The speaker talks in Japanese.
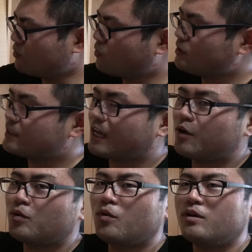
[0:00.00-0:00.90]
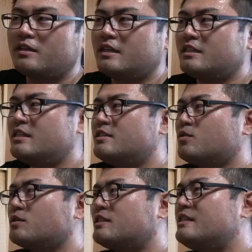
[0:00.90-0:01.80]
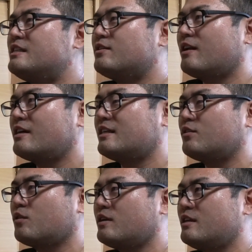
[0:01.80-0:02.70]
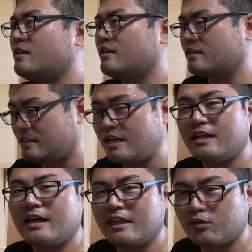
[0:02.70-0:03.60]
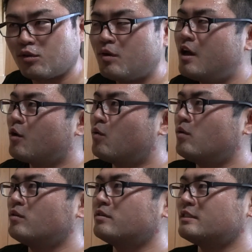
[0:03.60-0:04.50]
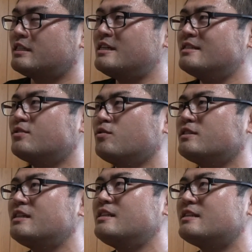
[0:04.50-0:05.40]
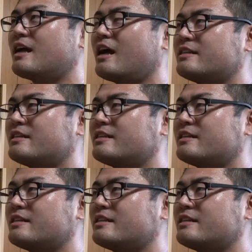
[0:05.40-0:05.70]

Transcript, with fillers: 特に最後の方にですね、真相真理の話だった時に前来になると。この、真相真理だか